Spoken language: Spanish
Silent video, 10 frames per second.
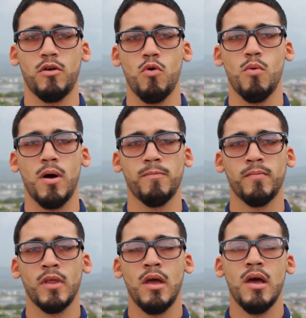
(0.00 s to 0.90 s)
de Cuba.
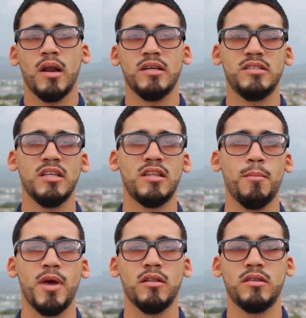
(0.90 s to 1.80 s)

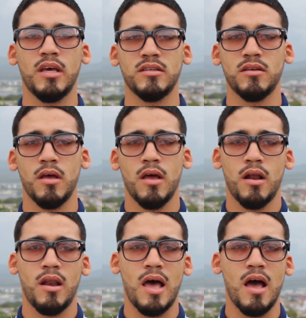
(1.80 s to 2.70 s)
Recientemente,
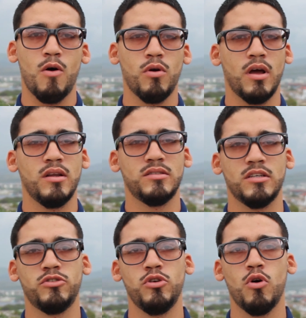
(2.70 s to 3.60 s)
la
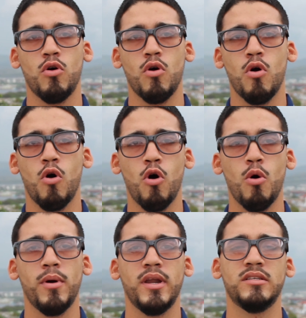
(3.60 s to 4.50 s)
organización
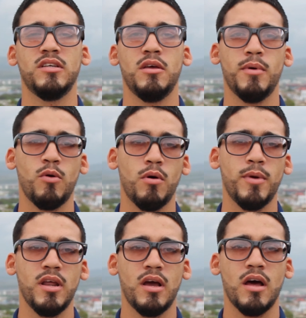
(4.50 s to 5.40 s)
Jóvenes
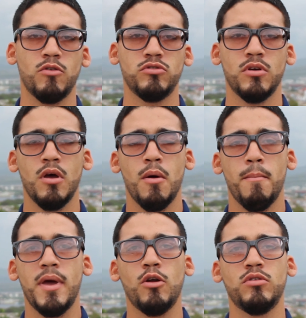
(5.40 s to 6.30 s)
Iberoamericanos me